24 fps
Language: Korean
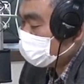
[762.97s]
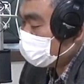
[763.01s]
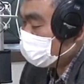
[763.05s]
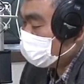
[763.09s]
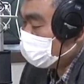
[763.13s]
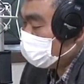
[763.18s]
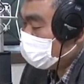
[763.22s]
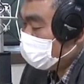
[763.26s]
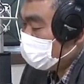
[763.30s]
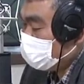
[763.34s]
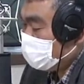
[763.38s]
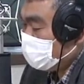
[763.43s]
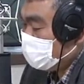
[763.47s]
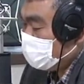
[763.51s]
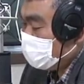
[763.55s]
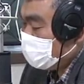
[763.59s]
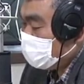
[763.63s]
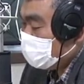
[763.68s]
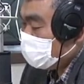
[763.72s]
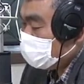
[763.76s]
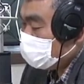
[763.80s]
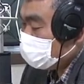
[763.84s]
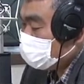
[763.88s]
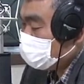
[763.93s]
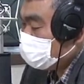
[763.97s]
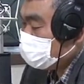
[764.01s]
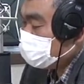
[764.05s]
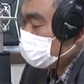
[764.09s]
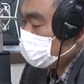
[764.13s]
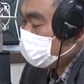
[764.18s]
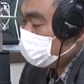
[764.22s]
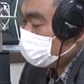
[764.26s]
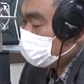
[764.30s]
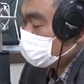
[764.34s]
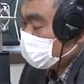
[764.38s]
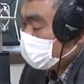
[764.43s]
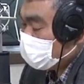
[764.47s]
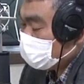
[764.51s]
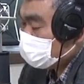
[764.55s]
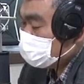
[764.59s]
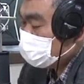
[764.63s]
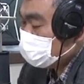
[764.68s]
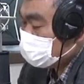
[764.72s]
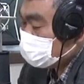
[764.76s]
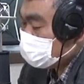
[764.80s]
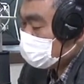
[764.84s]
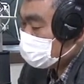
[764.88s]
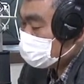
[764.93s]
없고 그런데 다
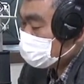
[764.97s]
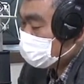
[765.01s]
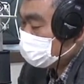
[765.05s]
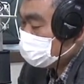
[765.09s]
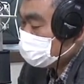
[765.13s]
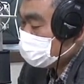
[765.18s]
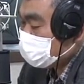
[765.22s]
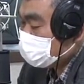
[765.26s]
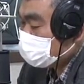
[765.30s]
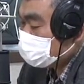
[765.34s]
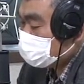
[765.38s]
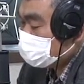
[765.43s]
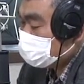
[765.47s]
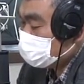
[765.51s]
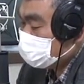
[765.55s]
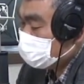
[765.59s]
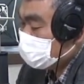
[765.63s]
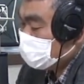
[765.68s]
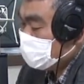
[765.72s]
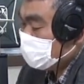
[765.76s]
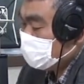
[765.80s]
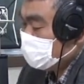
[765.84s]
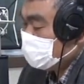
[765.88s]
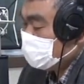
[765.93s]
그냥 상처 없는 상태에서